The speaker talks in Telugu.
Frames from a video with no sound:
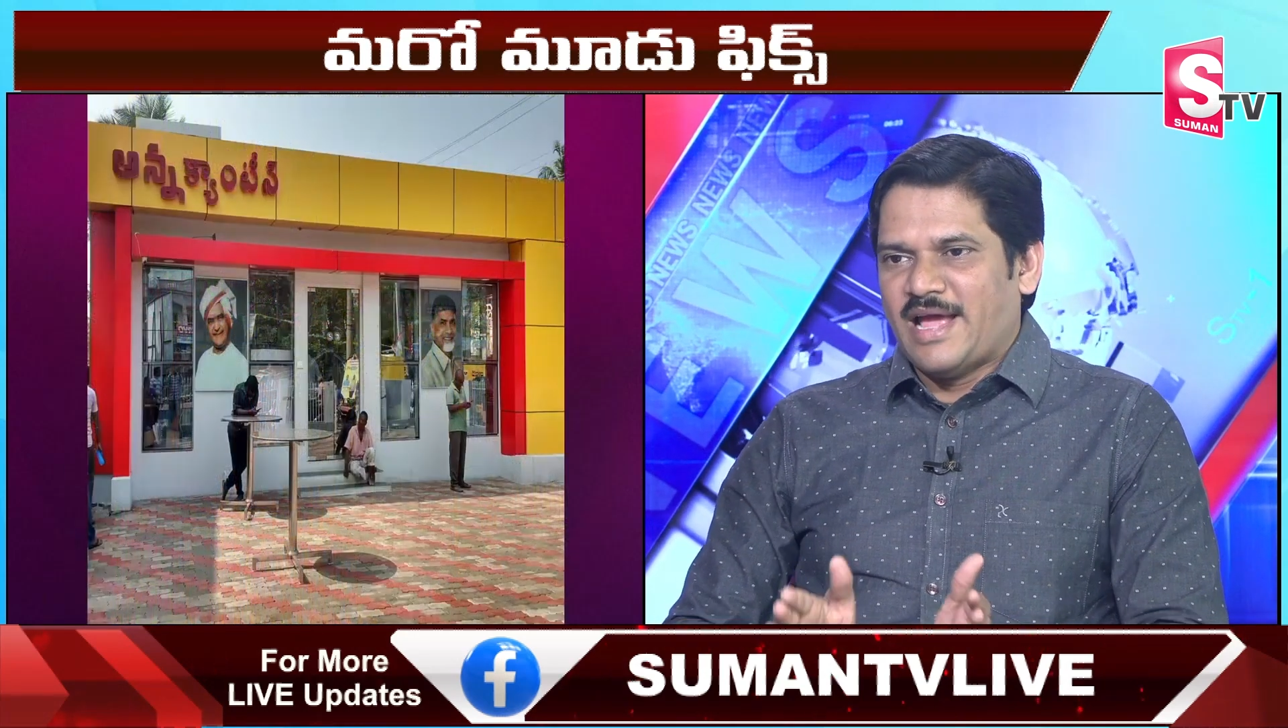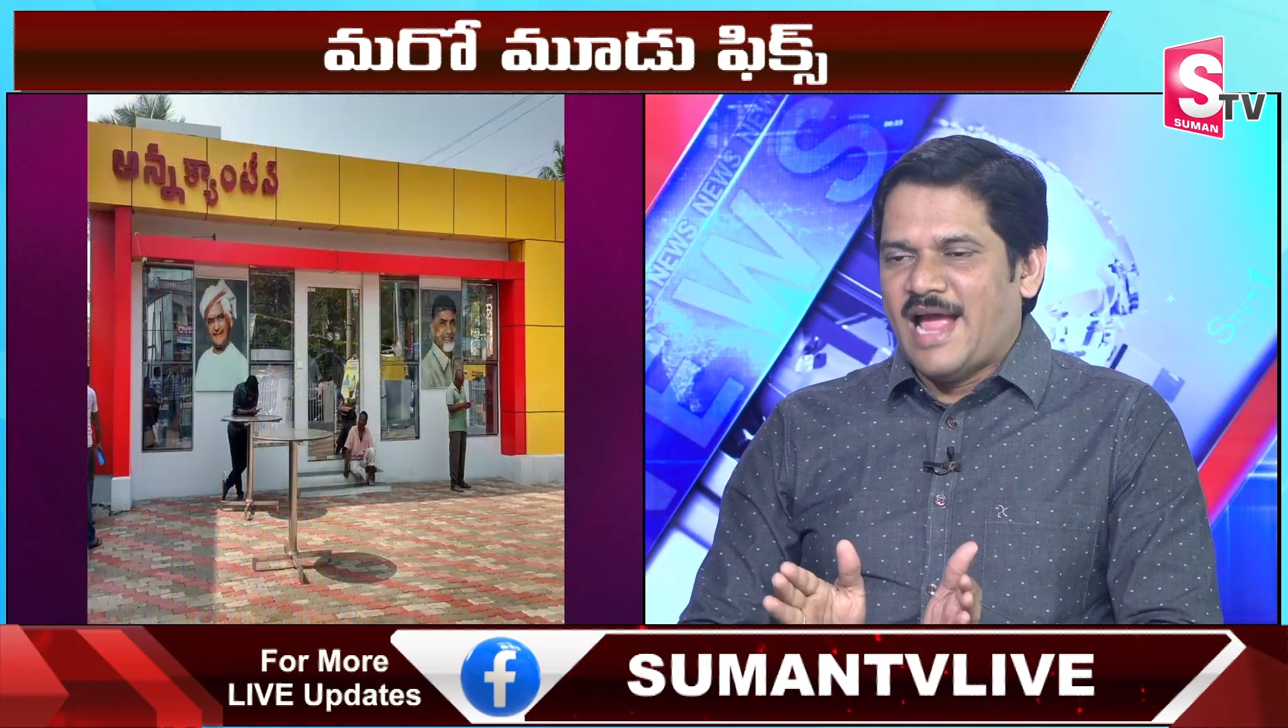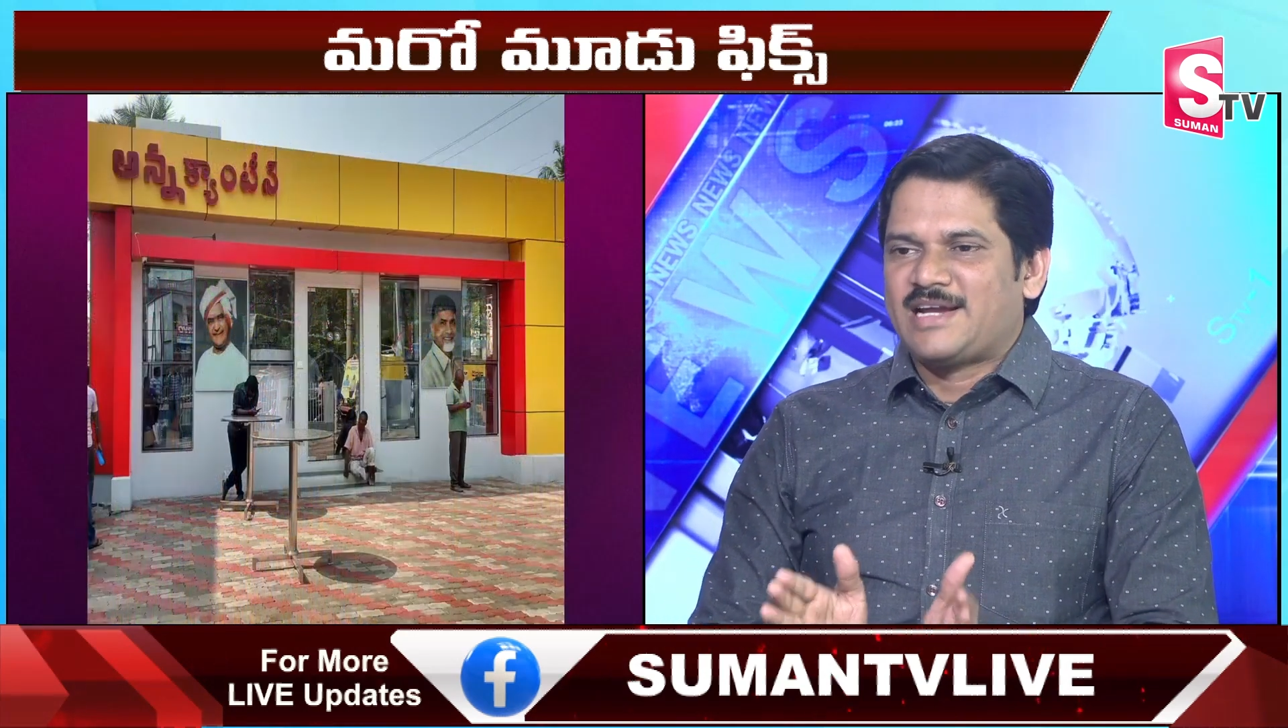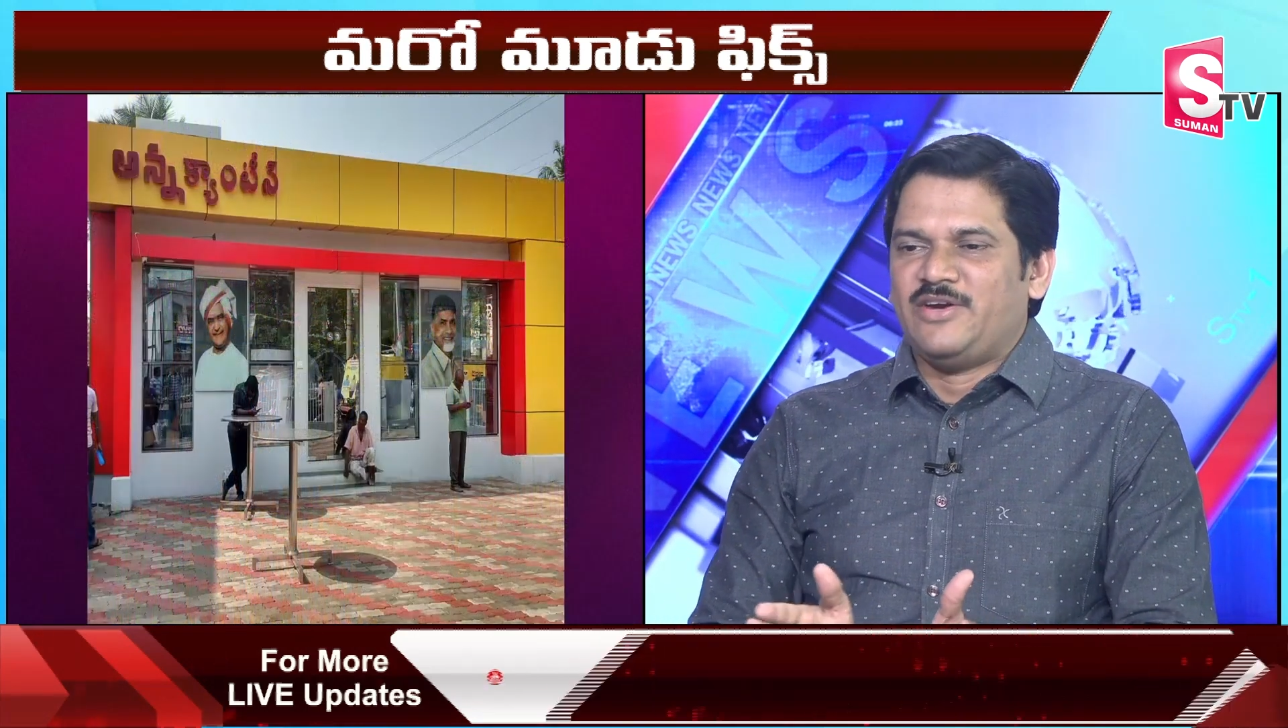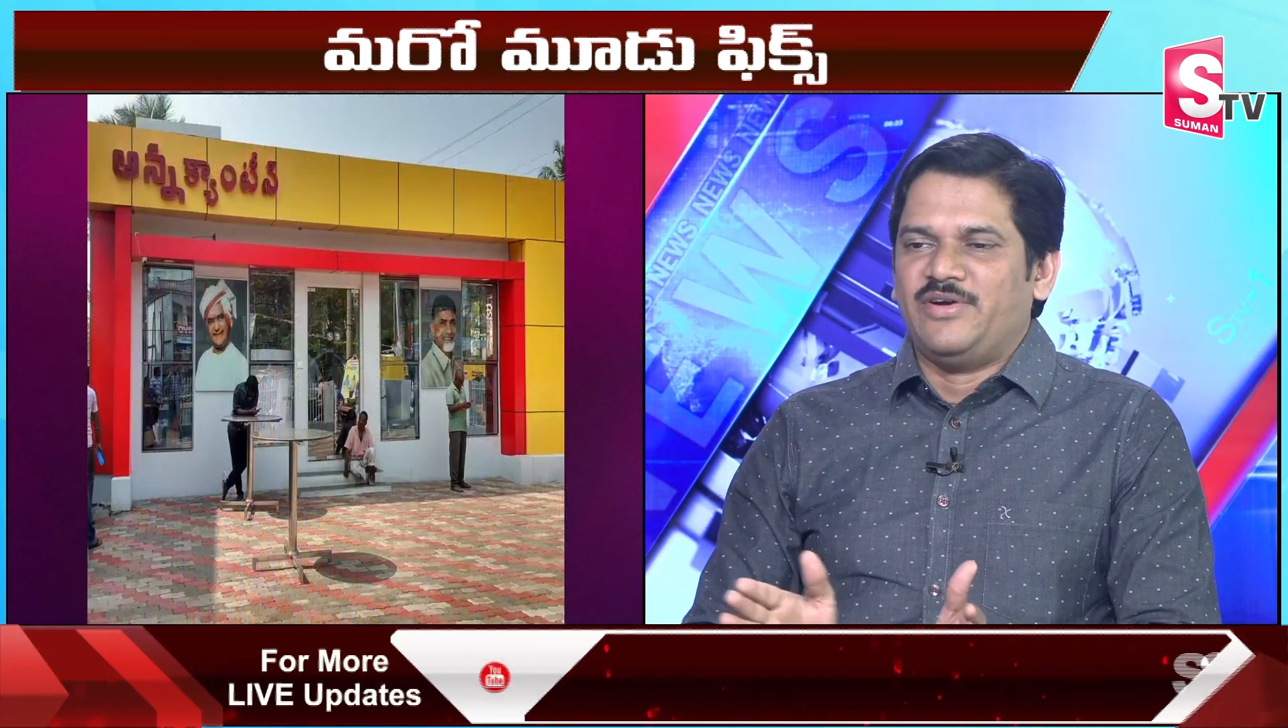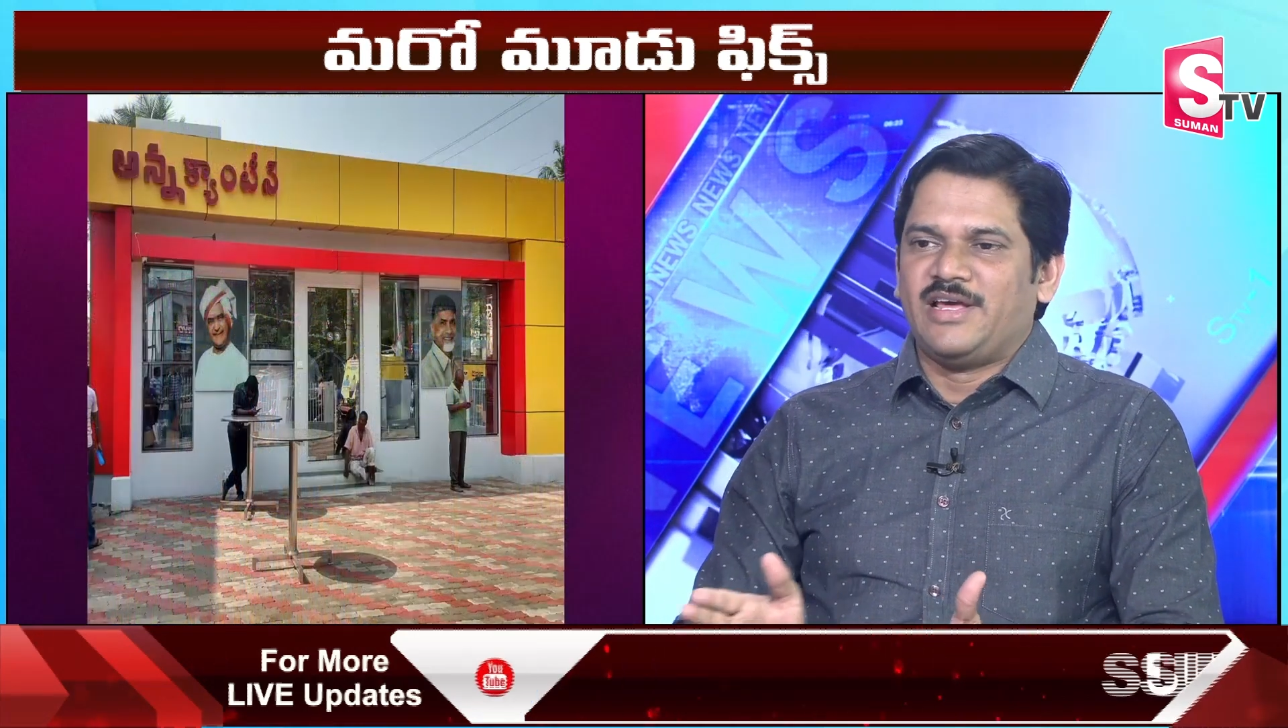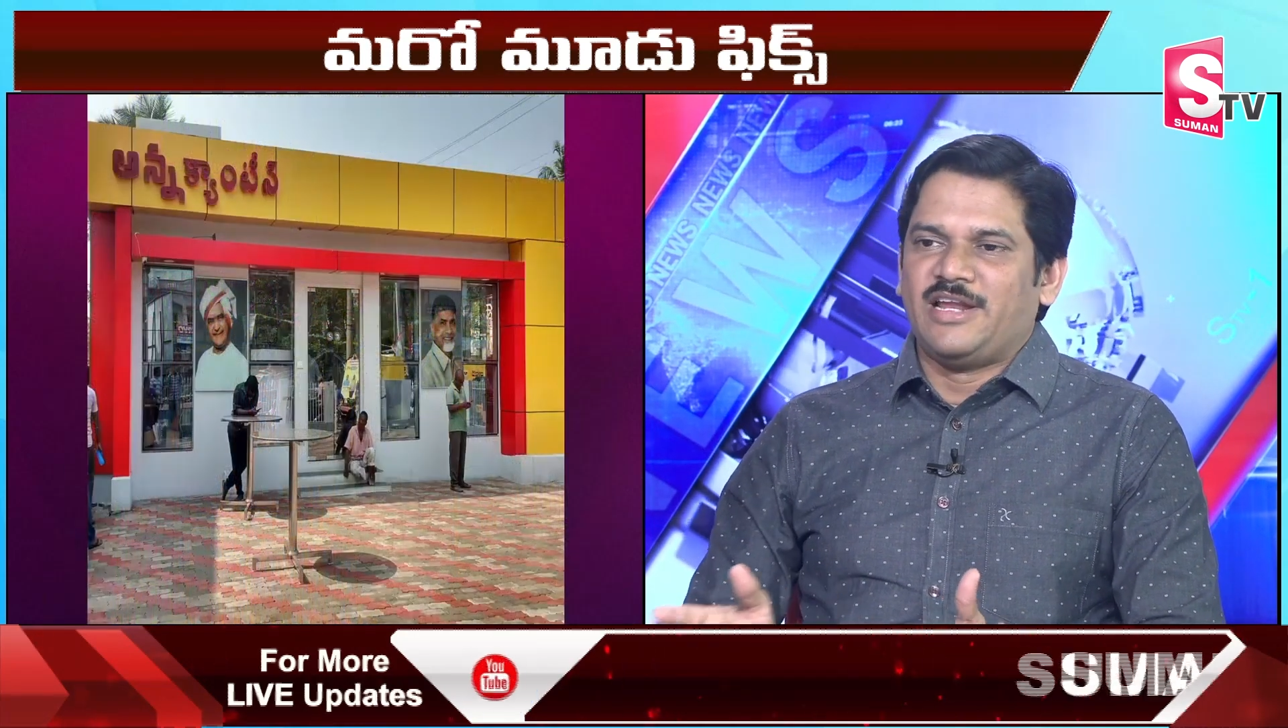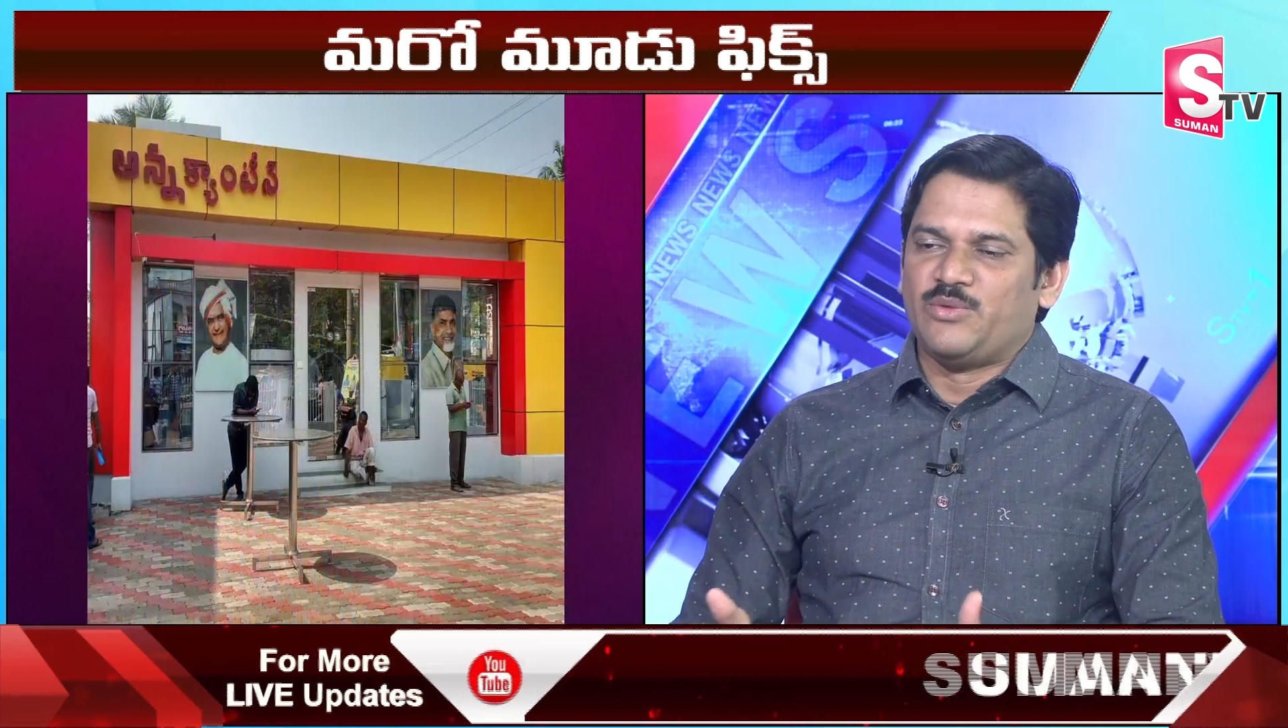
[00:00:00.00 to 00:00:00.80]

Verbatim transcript: యాక్టివిటీ అనేది